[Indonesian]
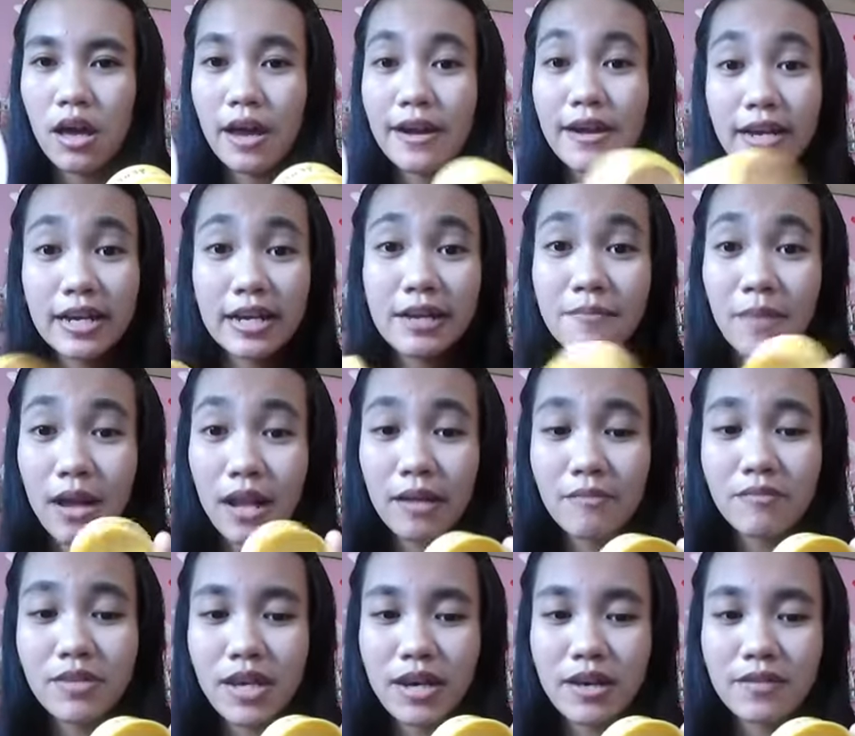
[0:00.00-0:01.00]
ada krim
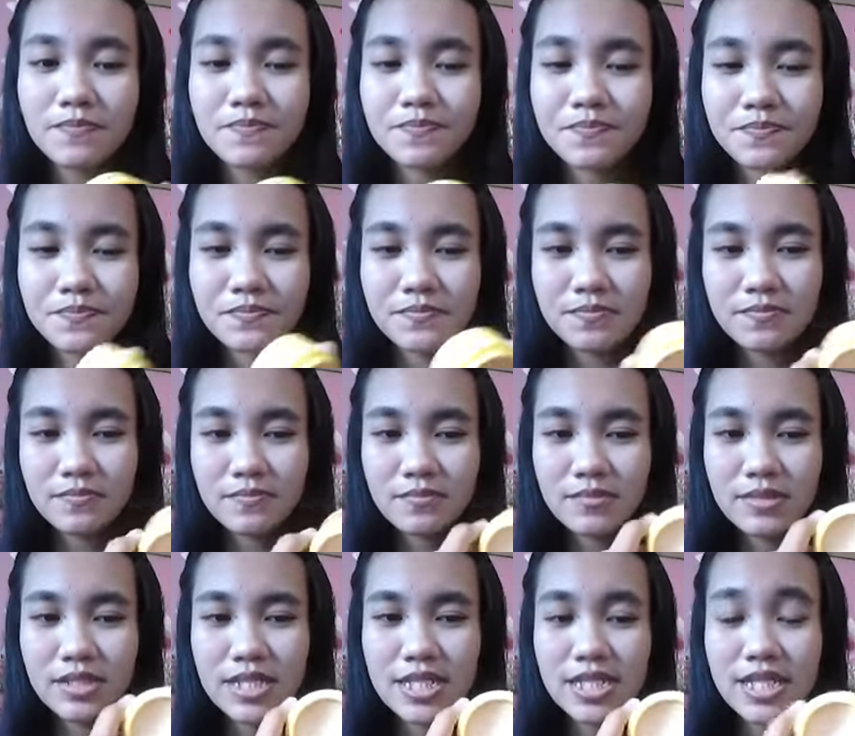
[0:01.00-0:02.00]
malamnya
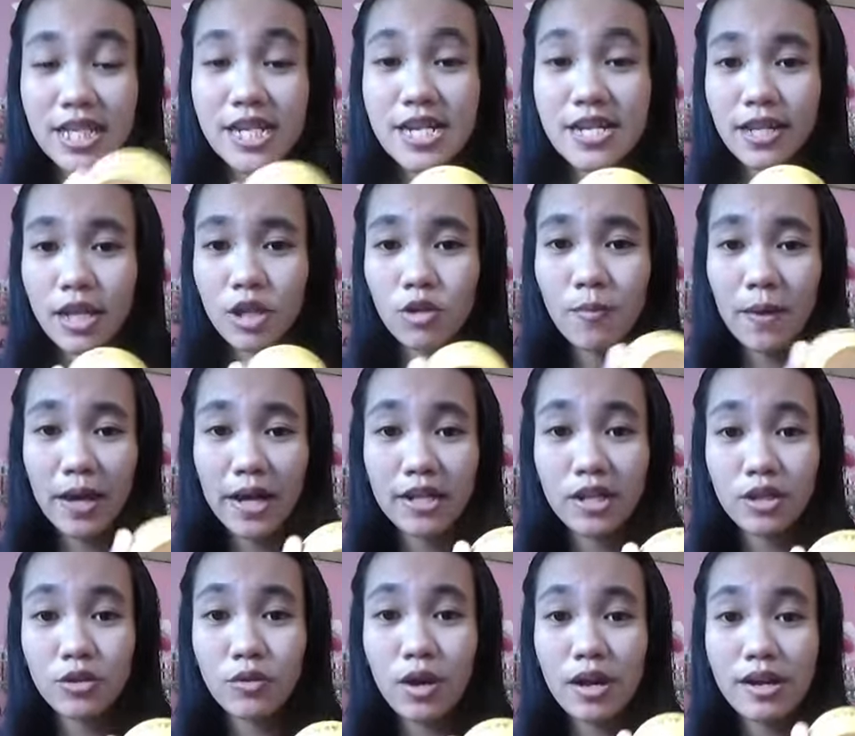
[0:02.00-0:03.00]
jadi satu
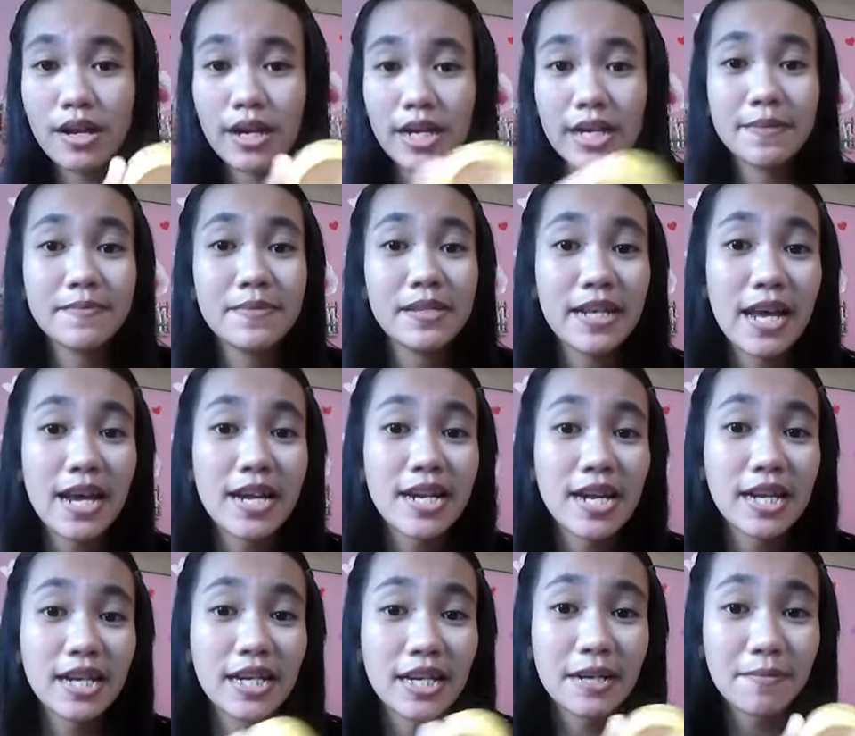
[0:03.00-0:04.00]
paket itu ada krim siang
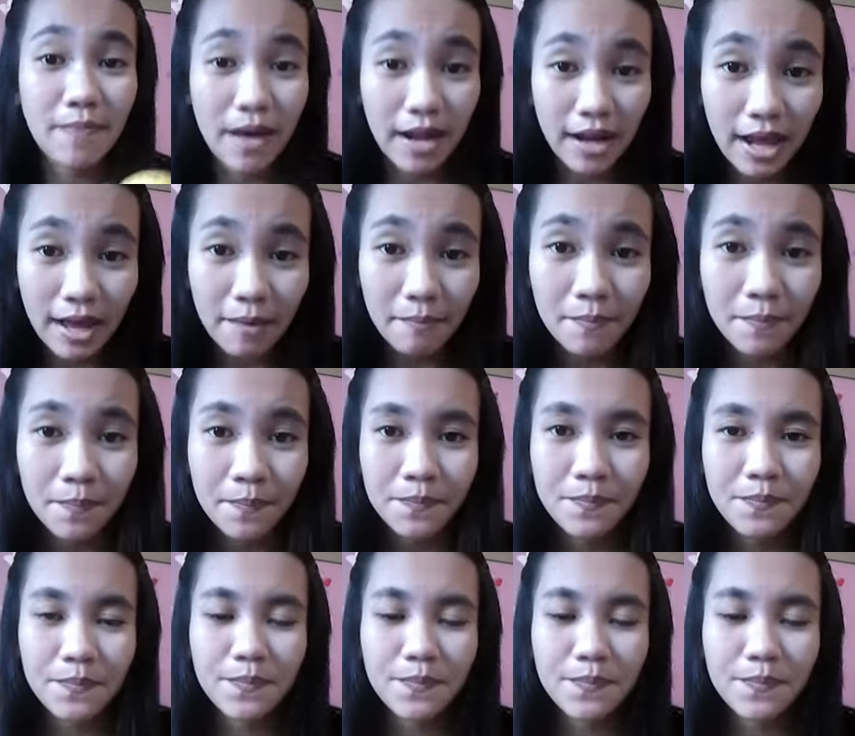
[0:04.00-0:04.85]
dan krim malam